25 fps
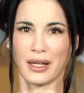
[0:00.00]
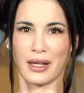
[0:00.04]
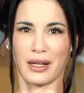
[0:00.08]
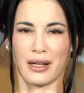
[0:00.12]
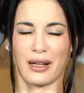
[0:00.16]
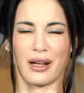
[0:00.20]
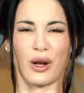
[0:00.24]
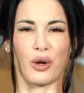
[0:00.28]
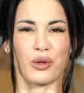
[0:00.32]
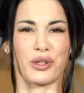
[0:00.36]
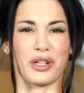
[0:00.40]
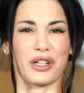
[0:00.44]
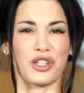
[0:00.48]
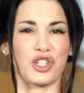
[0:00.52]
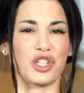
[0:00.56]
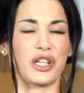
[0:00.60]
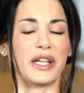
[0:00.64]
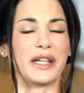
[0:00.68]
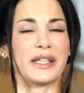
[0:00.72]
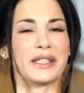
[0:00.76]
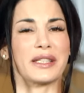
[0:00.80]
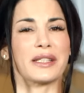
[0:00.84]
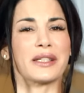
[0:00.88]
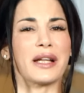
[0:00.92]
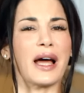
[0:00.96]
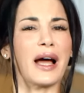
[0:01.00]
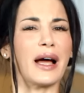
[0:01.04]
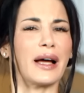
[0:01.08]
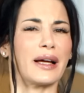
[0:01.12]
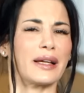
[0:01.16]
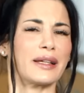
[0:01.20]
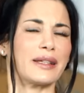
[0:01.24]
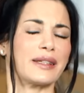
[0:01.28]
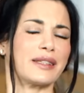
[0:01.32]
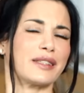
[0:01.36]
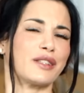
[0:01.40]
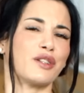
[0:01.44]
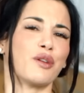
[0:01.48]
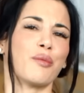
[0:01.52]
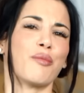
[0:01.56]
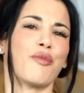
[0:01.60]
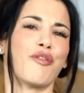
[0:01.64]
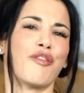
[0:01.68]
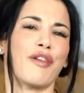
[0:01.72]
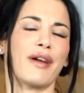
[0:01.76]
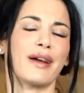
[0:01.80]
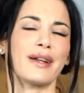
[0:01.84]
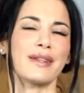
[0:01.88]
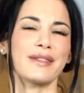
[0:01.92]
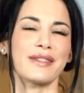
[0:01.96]
lauter schlechte Nachrichten im
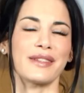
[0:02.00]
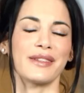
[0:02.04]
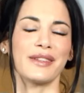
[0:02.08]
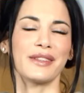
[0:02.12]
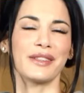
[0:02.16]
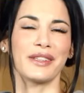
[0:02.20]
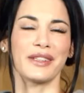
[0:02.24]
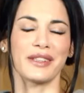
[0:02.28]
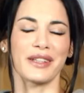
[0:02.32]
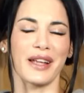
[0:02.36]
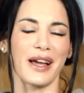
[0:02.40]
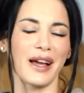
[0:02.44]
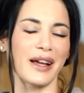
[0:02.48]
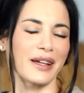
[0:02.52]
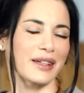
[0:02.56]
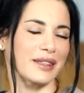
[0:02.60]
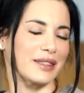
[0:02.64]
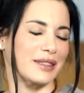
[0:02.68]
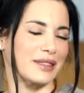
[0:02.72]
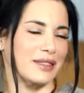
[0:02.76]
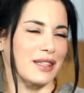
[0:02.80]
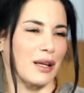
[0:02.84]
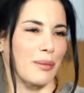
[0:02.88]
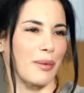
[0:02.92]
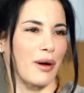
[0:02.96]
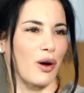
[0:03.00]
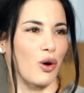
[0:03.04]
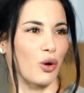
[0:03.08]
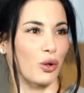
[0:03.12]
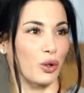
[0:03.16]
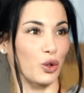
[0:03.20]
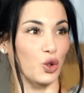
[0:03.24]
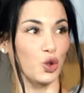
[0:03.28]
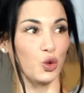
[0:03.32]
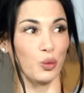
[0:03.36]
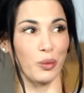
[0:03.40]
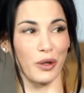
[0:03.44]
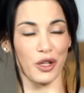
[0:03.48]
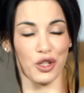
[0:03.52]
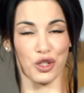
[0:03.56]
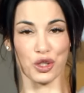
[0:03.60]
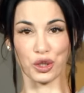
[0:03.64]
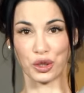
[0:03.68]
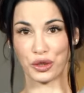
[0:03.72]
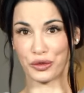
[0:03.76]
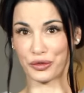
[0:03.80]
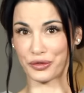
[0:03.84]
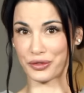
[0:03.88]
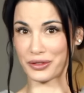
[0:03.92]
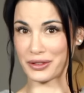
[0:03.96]
Fernsehen, in den Nachrichten, aber auch
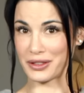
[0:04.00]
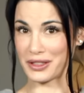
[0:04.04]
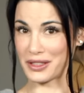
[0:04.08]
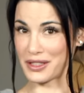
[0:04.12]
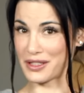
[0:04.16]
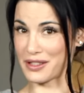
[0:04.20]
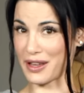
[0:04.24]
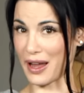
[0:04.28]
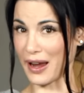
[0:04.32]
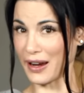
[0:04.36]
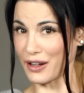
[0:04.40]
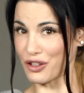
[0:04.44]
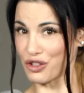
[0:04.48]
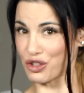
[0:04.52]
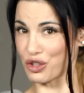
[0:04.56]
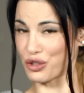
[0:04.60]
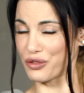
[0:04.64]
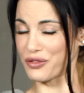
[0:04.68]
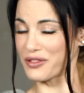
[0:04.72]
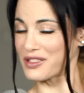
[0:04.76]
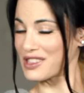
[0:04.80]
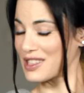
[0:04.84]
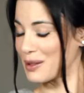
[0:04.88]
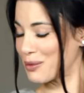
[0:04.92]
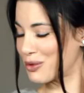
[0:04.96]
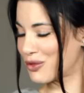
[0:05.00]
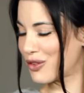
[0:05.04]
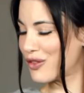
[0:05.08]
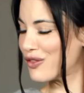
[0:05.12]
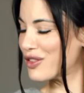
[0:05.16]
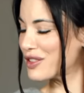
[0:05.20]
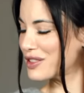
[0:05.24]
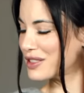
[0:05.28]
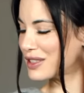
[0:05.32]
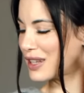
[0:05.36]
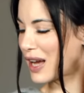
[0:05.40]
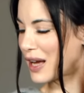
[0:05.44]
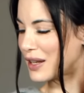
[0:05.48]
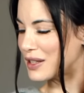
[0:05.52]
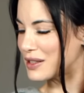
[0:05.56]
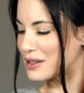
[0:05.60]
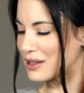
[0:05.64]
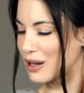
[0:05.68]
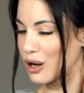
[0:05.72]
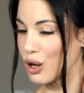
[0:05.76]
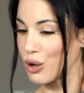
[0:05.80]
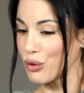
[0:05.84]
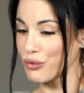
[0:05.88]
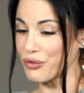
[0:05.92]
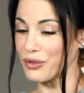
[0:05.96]
Überschriften in Zeitschriften, selbst wenn wir sie gar nicht
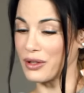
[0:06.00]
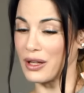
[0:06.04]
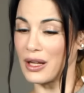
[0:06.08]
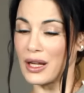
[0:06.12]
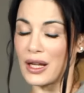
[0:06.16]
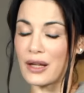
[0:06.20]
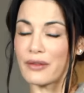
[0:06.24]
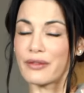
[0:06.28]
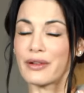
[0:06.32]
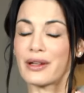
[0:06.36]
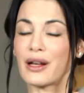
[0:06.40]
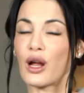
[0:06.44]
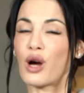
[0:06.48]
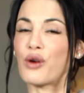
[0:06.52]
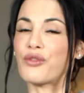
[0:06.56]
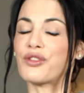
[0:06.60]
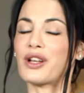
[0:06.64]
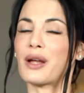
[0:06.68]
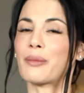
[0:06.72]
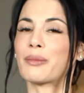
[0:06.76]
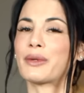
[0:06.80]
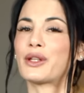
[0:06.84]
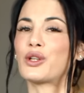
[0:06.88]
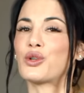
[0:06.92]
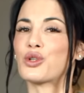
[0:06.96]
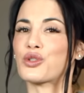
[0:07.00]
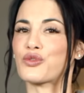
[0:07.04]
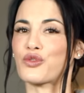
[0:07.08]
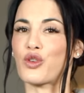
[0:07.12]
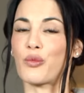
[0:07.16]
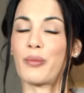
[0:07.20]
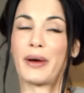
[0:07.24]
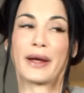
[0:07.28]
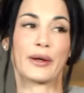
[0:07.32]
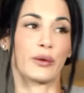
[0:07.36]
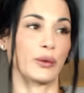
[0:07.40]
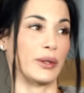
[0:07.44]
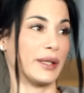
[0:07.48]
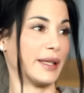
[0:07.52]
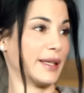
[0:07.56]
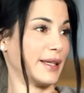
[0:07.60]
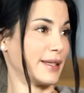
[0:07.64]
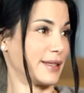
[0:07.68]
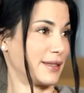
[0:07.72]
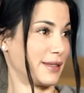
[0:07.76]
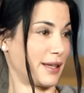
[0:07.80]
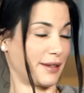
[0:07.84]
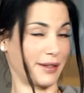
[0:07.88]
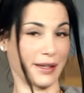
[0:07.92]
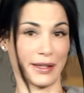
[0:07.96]
kaufen. Wir laufen am Kiosk vorbei und
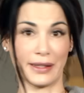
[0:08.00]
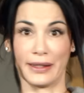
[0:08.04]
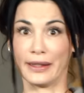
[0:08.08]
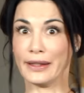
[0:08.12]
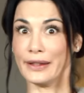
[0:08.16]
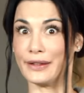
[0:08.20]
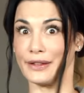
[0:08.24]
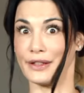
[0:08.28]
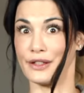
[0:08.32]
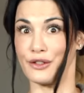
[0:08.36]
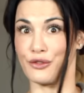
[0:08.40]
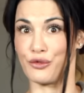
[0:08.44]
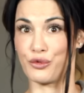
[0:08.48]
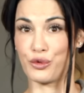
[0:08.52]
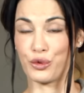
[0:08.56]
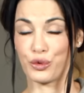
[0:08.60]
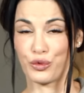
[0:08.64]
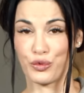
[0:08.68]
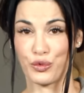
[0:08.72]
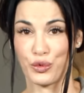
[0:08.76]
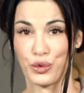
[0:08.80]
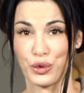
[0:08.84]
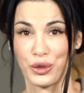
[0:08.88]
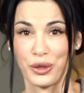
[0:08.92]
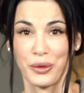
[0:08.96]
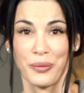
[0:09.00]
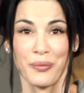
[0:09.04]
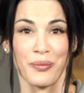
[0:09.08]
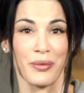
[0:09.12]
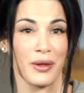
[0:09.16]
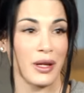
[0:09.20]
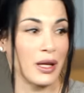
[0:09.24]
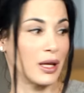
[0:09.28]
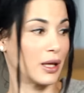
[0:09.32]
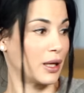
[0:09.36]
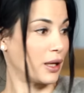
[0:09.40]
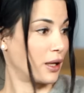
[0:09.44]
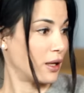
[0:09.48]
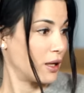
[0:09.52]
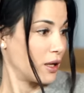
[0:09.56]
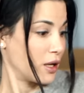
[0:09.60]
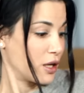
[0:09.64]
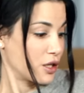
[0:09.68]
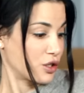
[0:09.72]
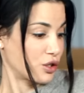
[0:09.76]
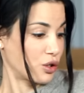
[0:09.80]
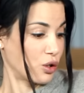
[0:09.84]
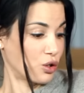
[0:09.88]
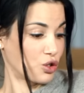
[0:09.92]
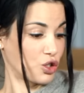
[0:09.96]
lesen, dass ein Kind entführt wurde.
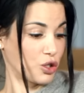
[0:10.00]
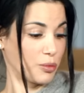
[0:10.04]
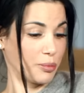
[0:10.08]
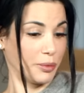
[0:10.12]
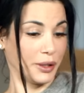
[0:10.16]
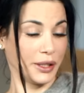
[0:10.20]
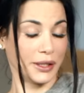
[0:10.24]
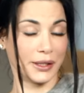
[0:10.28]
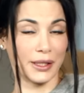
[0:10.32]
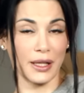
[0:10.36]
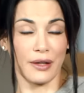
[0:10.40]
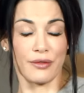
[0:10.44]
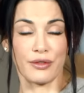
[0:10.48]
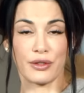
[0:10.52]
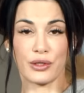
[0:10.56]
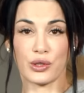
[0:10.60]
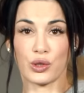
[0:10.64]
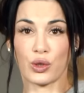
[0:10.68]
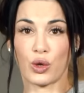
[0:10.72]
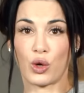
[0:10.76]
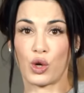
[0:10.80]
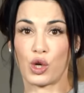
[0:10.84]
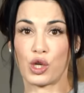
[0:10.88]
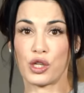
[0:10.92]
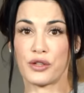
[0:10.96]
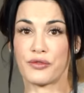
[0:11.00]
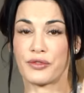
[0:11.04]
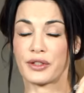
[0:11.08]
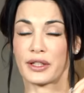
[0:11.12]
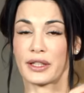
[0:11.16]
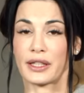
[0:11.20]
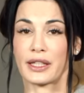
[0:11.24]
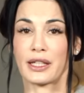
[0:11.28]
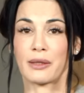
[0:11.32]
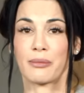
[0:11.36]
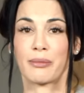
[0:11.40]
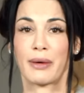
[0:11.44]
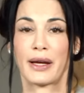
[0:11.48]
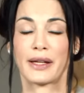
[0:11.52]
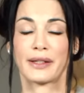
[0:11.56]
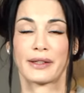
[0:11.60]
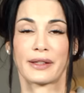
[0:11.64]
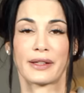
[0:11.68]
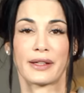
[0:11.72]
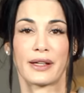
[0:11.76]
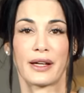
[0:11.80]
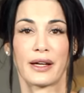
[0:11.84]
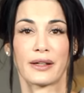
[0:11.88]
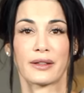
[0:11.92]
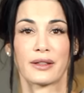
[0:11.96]
Social Media, wir scrollen, wir kriegen
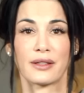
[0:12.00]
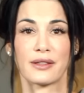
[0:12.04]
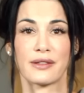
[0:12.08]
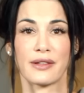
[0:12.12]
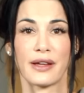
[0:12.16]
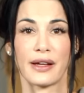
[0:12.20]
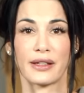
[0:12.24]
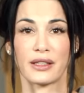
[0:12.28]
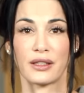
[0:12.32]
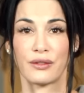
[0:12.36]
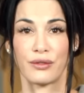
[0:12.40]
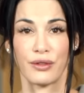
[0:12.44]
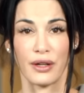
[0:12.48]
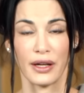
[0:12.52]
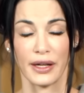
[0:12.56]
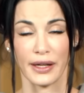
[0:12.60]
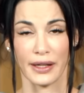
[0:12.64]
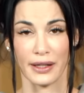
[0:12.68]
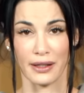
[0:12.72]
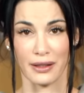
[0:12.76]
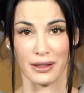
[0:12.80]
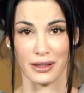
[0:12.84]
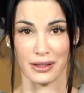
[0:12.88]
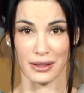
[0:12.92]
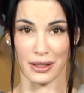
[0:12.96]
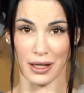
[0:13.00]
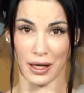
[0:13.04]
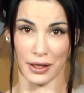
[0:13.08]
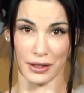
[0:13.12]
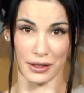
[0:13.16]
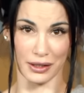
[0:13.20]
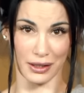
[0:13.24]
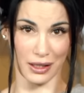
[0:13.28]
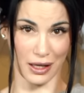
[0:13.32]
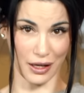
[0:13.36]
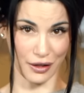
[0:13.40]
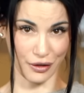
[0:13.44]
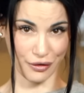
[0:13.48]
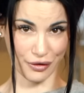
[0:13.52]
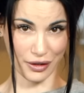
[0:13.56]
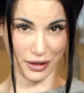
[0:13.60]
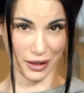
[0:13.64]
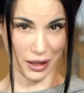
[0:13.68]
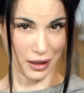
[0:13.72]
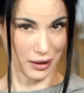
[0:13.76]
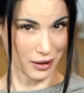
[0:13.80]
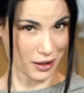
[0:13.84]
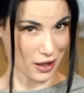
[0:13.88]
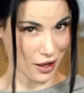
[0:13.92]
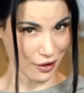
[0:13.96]
Beiträge angezeigt, die wir eigentlich gar nicht gerade
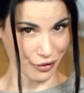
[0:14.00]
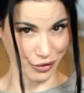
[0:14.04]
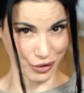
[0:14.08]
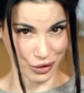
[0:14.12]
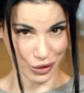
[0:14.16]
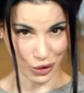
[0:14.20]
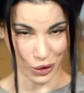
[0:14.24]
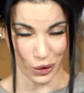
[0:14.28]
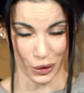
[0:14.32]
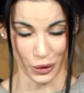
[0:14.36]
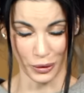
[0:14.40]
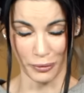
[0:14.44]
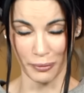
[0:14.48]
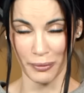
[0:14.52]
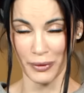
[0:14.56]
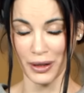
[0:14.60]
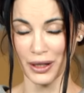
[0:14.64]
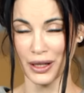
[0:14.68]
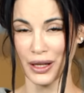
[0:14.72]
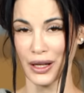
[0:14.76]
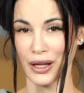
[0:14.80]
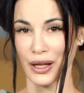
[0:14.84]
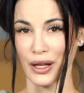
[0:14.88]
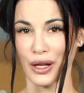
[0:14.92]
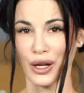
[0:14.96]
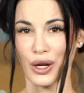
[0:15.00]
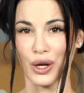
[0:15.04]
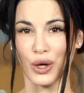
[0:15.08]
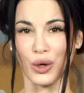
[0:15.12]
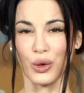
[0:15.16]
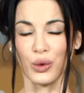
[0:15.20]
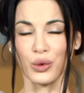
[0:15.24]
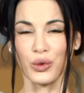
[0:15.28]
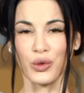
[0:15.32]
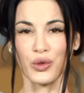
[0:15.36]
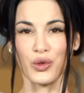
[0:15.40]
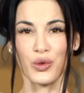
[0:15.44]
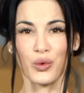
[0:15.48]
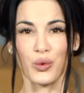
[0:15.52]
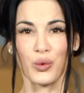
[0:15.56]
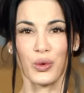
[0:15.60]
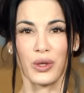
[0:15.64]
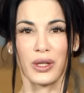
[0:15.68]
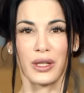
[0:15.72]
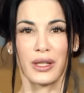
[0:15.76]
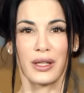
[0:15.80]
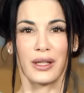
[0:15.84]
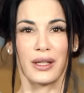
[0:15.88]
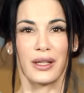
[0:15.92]
verkraften können. Und so